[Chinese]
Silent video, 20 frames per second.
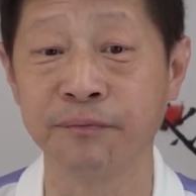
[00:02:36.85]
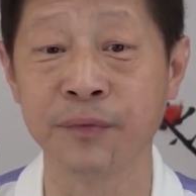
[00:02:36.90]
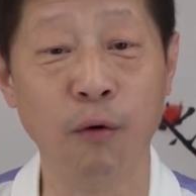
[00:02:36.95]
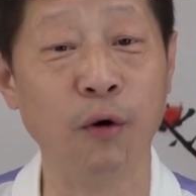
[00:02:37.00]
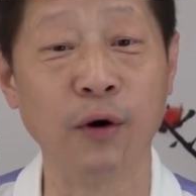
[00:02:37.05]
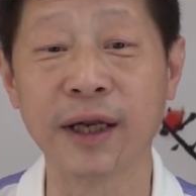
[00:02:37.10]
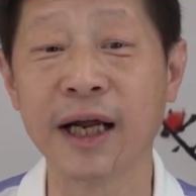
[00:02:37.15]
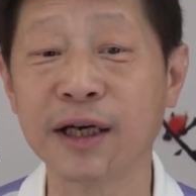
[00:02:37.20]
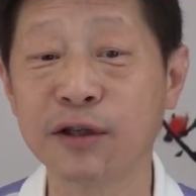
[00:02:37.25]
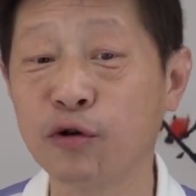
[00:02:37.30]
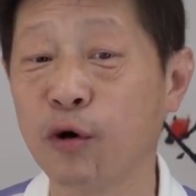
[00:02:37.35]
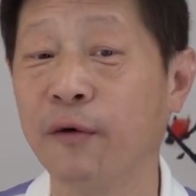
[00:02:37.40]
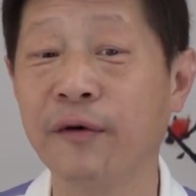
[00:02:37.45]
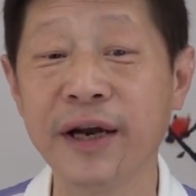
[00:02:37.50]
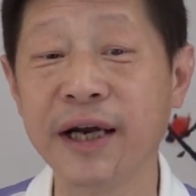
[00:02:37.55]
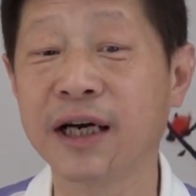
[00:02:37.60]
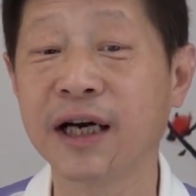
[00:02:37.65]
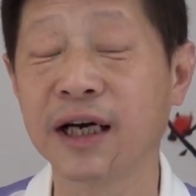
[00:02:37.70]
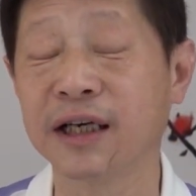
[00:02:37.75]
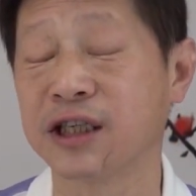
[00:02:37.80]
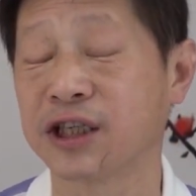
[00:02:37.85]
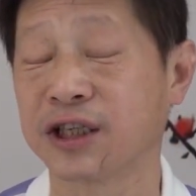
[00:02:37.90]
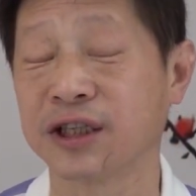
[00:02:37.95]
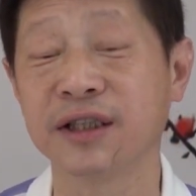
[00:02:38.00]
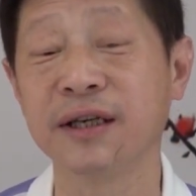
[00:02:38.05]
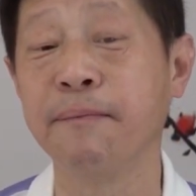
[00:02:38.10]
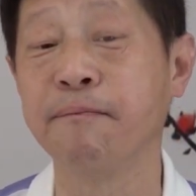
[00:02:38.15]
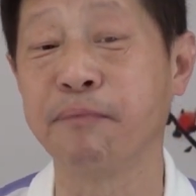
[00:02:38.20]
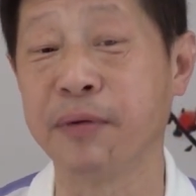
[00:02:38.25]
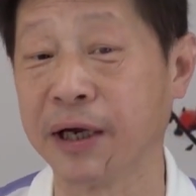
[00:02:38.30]
我呢，作为一个时
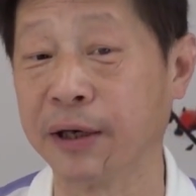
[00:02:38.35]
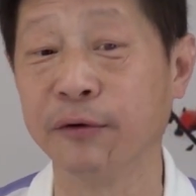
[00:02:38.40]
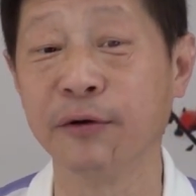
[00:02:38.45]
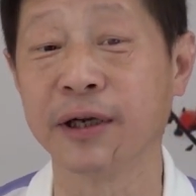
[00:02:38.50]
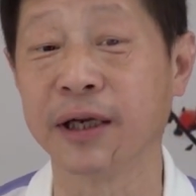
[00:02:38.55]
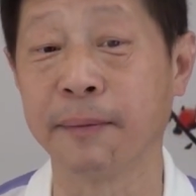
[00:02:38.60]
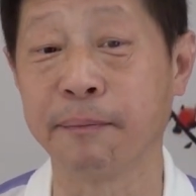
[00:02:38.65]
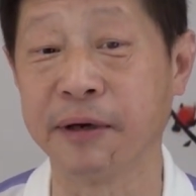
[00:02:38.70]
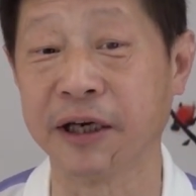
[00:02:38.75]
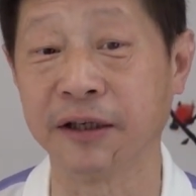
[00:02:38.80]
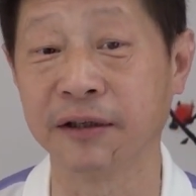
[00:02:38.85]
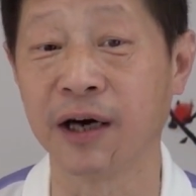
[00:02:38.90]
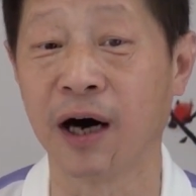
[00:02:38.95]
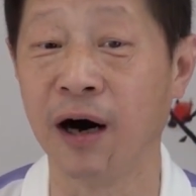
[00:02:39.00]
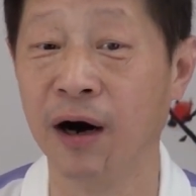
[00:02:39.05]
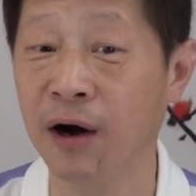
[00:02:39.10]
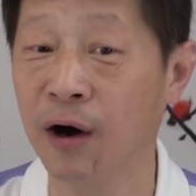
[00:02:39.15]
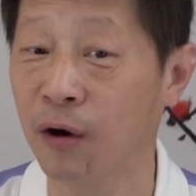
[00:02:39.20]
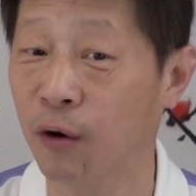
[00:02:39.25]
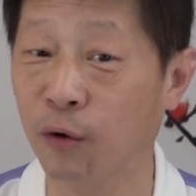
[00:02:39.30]
政评论的频道，